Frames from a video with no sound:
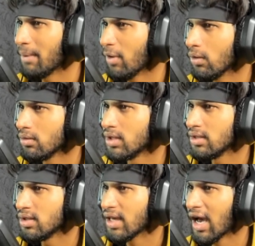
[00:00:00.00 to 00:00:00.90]
ओ ये
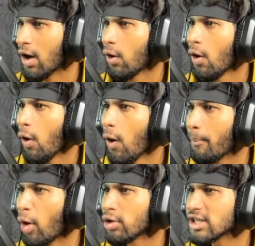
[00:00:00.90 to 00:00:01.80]
क्या ओ
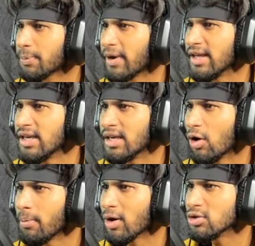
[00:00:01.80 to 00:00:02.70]
बोटल्स पड़ेगी
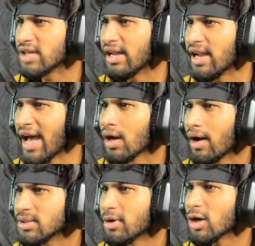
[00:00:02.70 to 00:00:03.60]
और मेरे को झेलना है
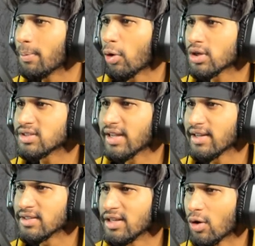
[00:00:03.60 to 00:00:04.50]
अच्छा मेरे को बोटल्स
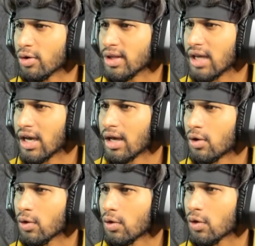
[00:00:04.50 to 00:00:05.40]
गिरने से नहीं रोकनी है
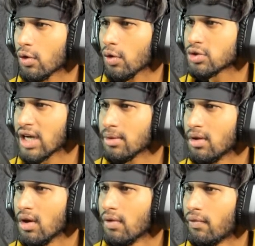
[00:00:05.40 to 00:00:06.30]
रुको रुको रुको शायद
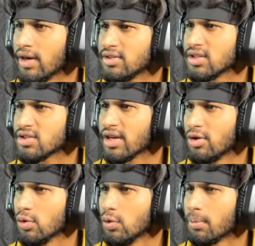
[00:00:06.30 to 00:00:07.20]
व्हाट जस्ट यू
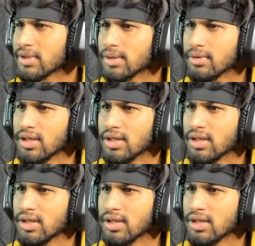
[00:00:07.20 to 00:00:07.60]
डू मतलब कि